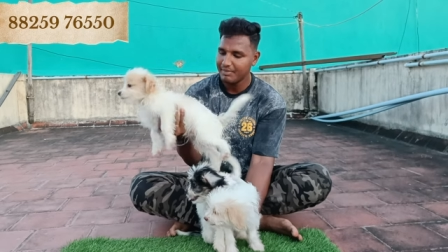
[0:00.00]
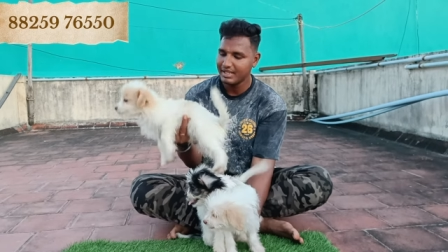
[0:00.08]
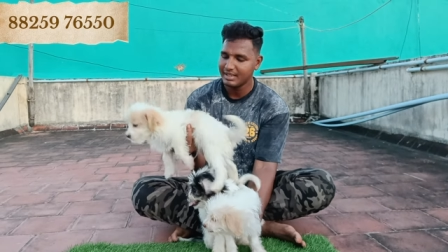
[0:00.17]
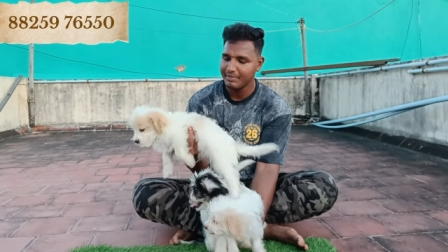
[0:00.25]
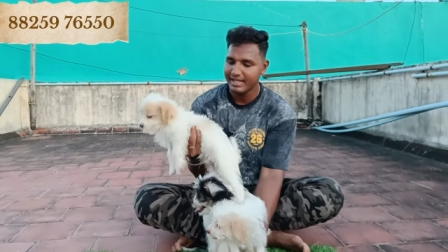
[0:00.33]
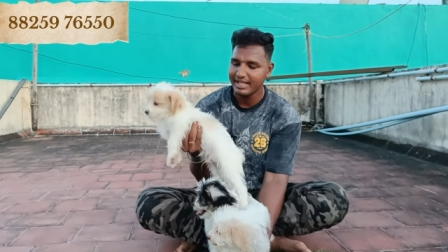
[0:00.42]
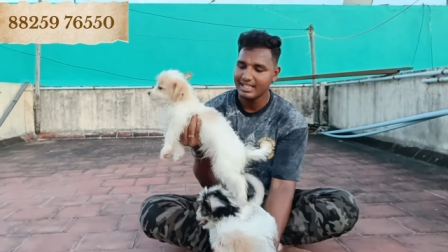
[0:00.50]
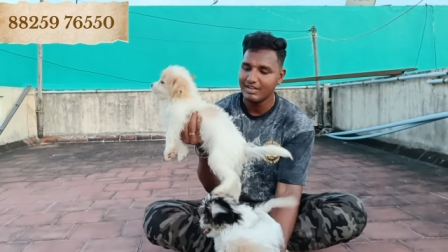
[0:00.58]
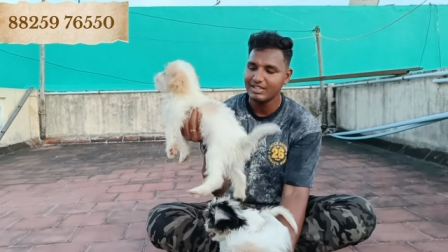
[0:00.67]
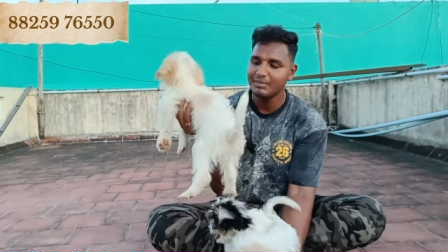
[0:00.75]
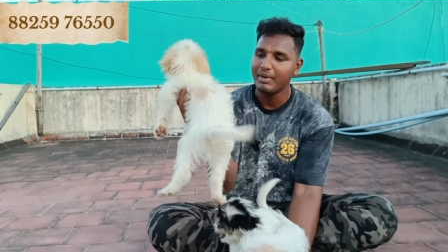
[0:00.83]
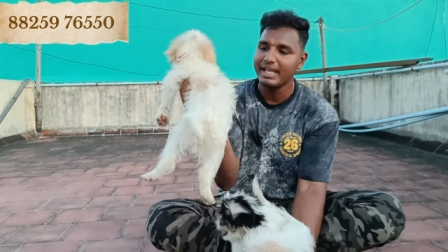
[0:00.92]
நீங்களே பார்த்துருப்பீங்க
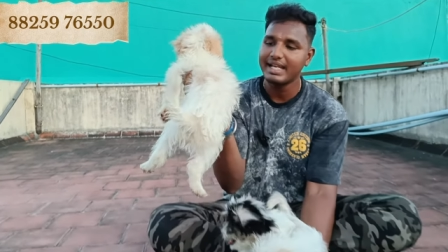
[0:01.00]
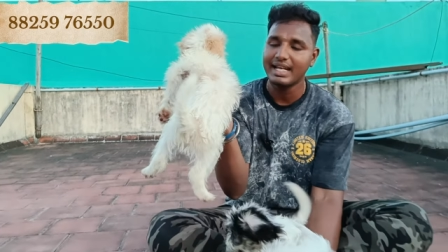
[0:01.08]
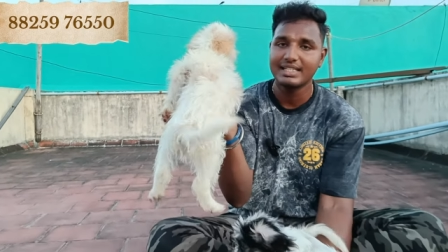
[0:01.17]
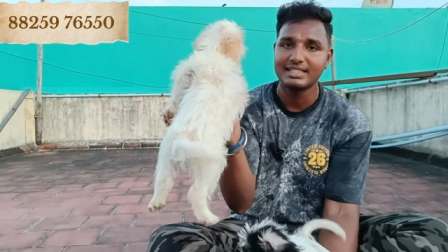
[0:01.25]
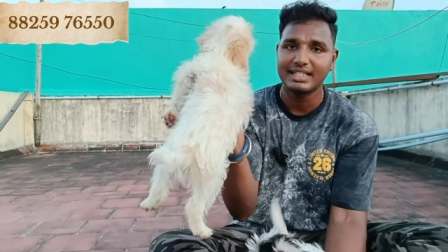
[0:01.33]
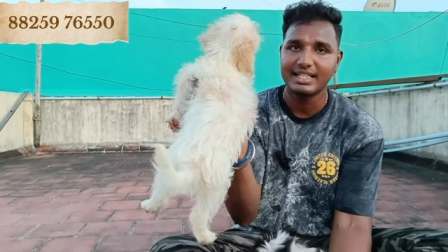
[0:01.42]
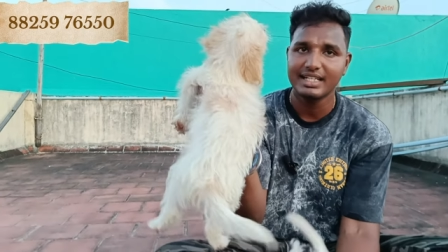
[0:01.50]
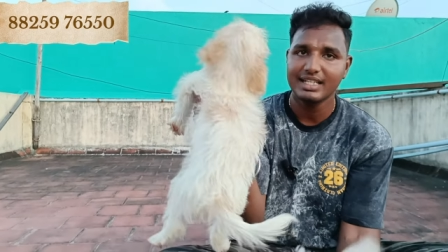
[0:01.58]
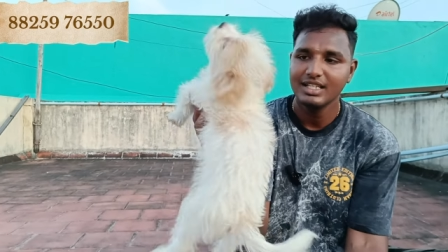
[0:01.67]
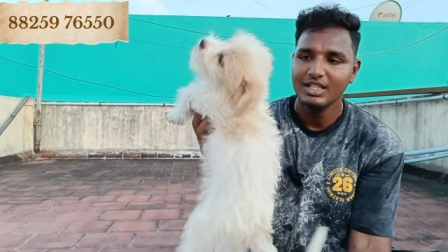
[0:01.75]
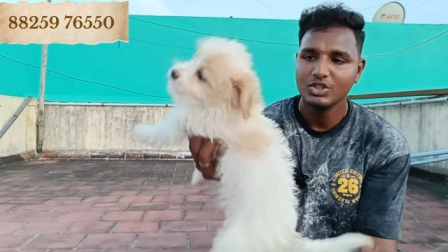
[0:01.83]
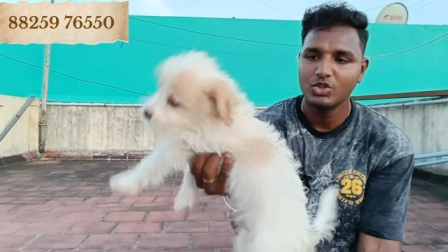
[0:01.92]
இதில் வந்து பை கலர்ஸ்
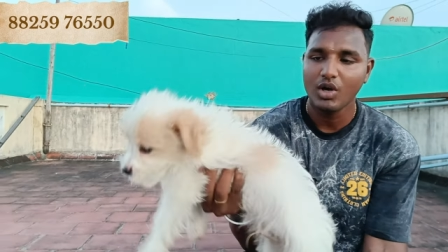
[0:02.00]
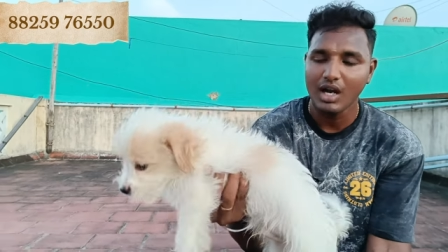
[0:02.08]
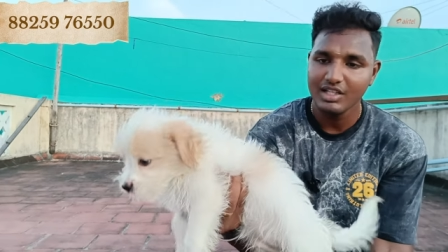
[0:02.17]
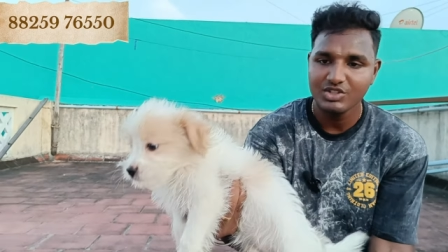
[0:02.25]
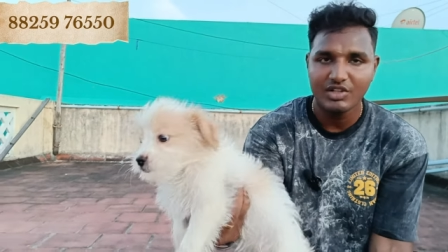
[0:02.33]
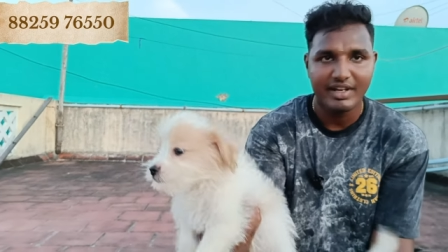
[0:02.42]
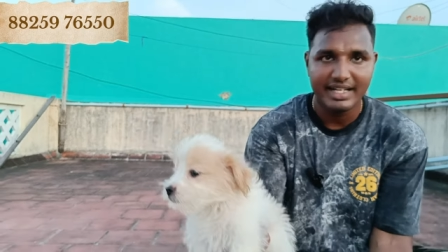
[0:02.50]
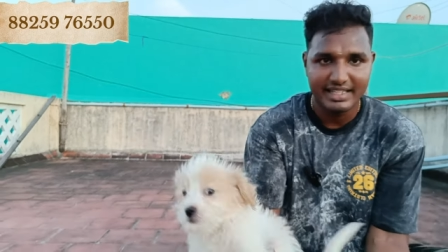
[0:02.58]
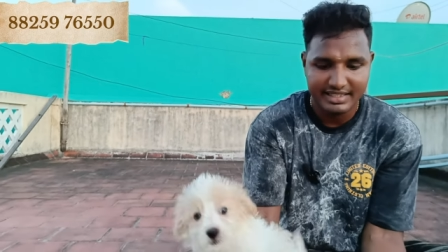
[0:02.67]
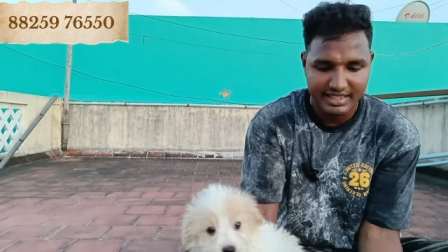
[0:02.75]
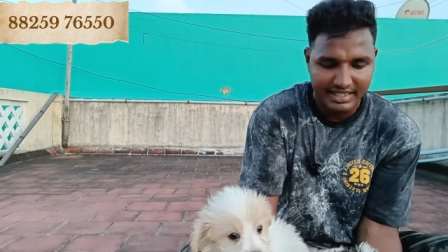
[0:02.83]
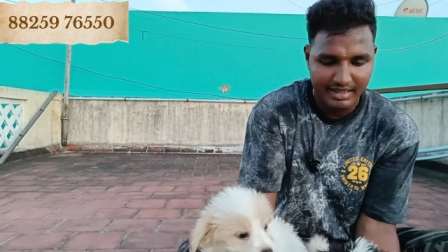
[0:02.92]
இருக்குது ஸோ கலர்ஸும்
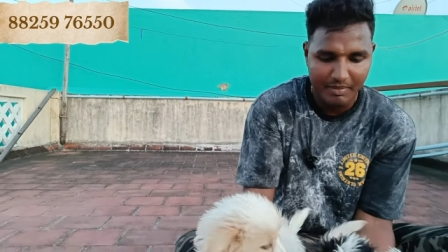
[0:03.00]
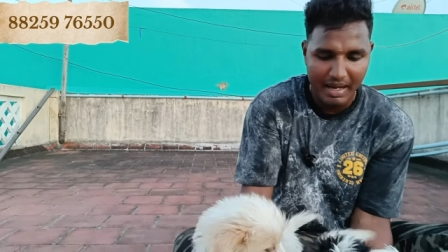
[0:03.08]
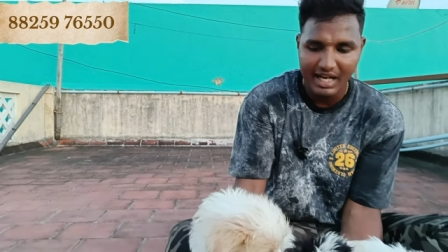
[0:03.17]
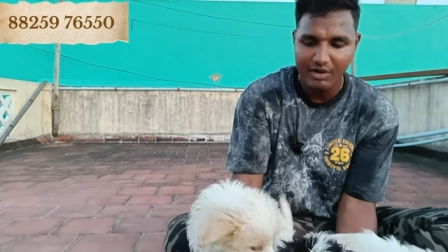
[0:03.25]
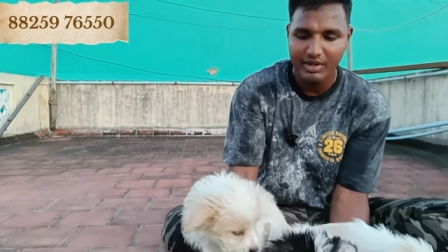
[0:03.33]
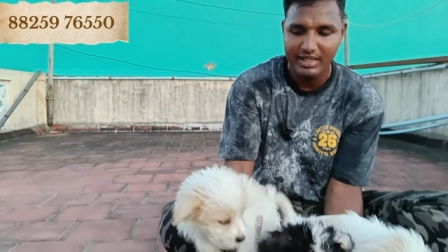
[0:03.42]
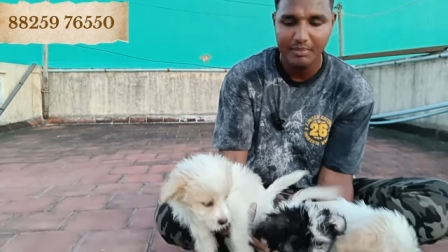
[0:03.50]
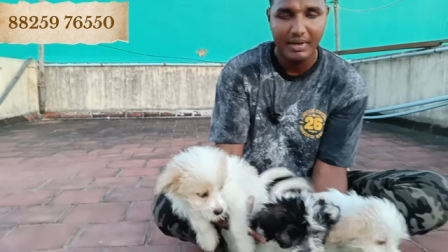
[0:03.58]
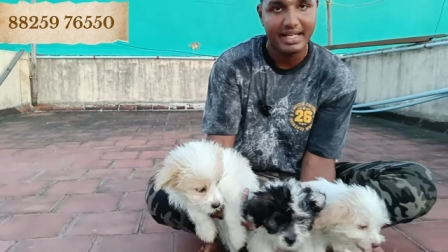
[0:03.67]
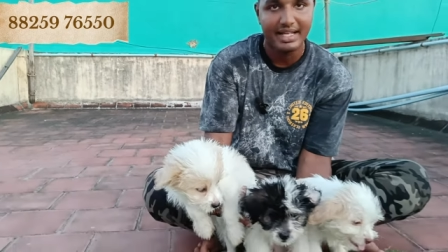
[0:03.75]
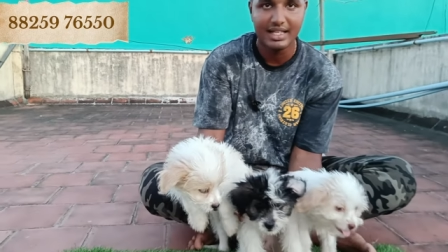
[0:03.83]
வெரைட்டிஸ் இருக்குது பிளாக் அண்ட் ஒயிட்டு பை